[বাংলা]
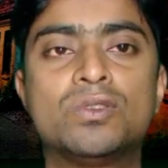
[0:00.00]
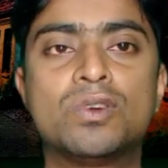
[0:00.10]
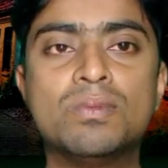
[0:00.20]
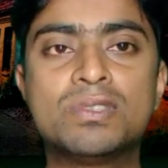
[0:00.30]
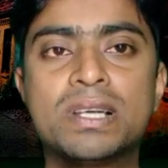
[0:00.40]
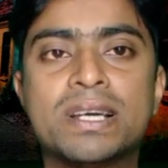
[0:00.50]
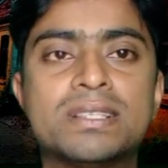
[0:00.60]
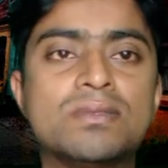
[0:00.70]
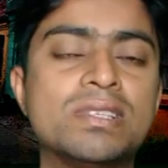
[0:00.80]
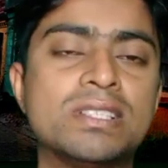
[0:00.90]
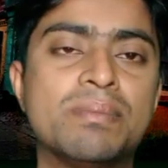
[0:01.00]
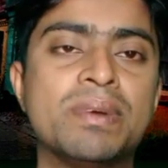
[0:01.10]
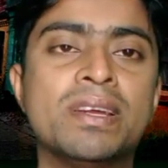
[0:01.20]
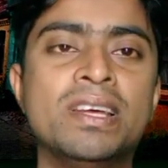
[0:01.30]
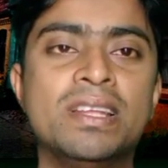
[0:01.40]
সবুজ দাগে চলে যাবে
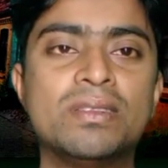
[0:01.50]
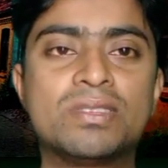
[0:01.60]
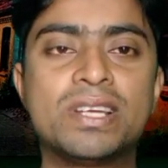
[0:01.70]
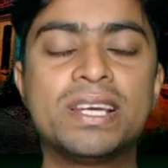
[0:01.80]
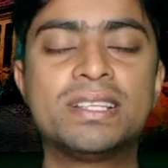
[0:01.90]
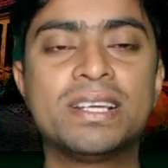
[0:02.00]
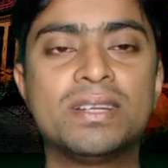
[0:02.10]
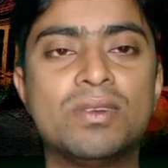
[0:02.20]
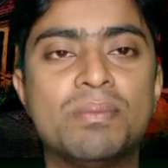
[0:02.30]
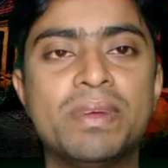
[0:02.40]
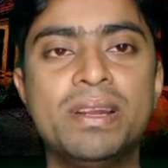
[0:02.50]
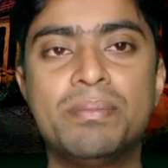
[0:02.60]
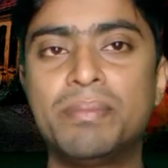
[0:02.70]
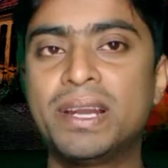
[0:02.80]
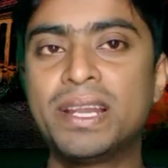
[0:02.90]
তো সেক্ষেত্রে কিন্তু আপনার
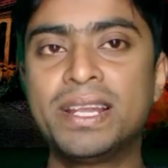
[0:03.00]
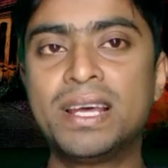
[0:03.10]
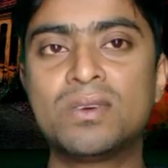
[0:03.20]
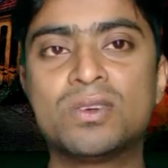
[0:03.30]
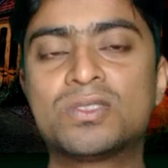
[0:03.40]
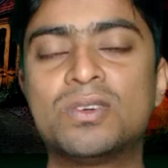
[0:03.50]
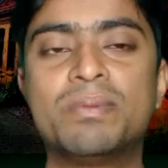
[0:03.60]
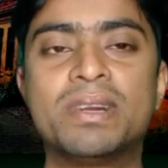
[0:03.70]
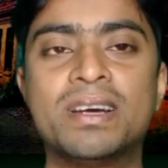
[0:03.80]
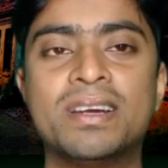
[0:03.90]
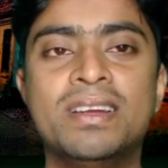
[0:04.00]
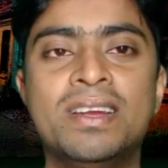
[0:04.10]
ব্যাটারি আর নষ্ট হবে না